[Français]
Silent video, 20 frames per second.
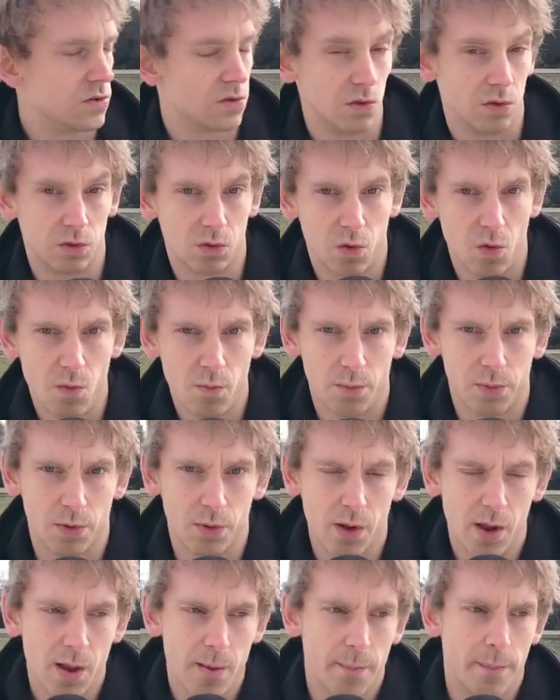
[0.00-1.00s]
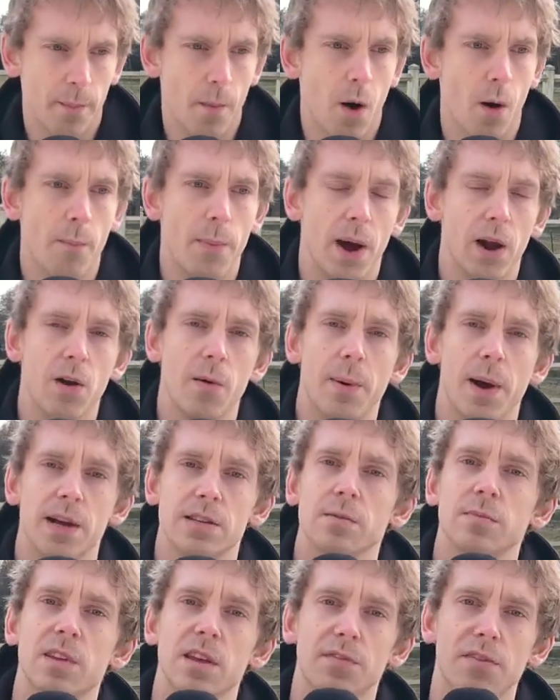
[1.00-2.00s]
euh, se trompe en parlant par
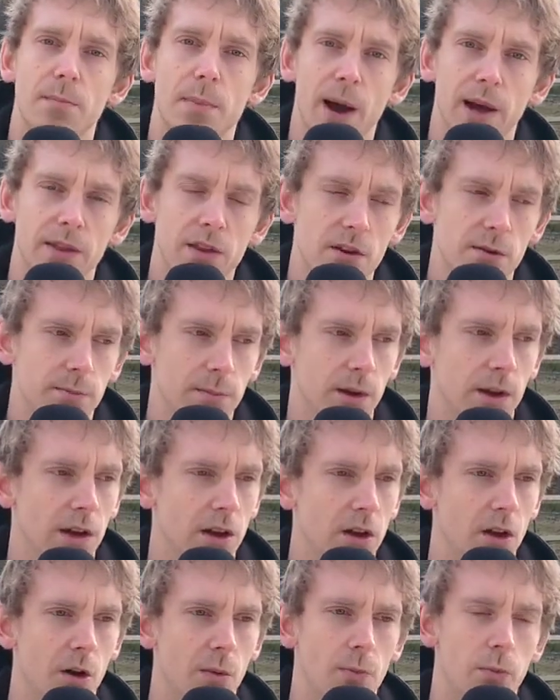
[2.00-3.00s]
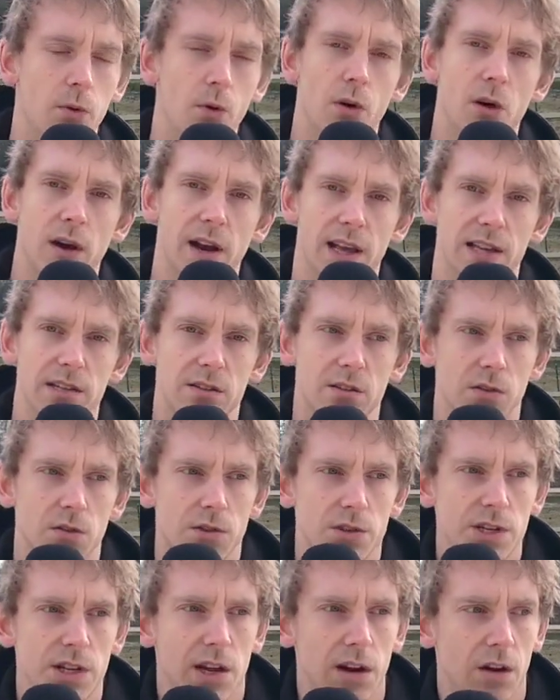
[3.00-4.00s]
exemple d'effet Barnum euh, pour
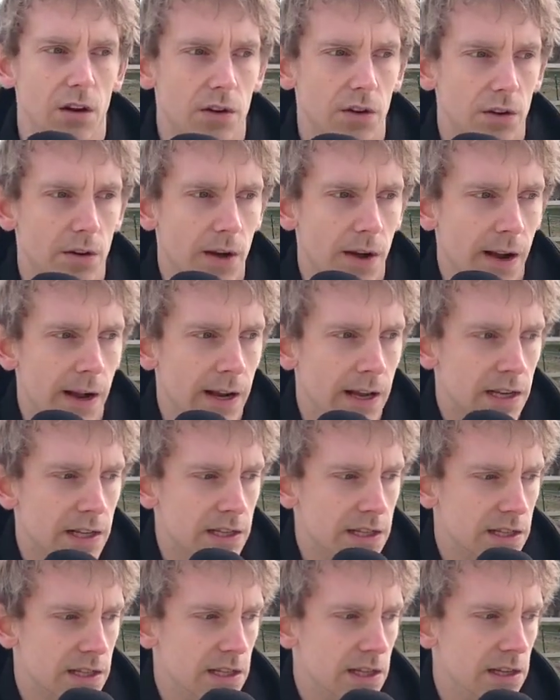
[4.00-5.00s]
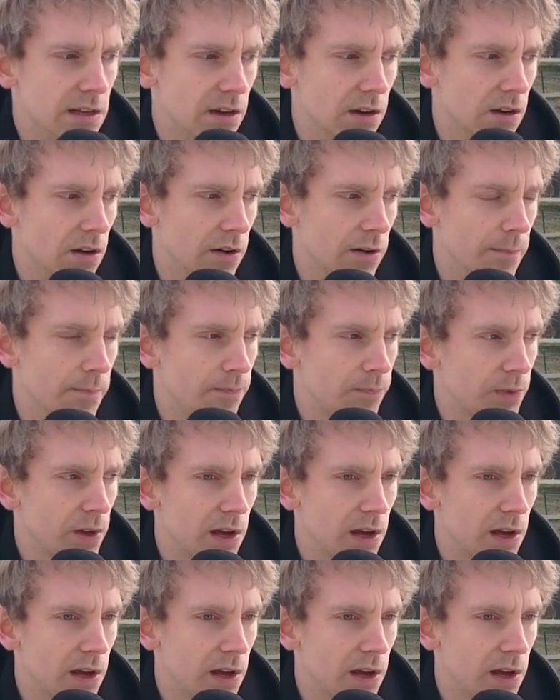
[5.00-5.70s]
l'astrologie, alors que si euh,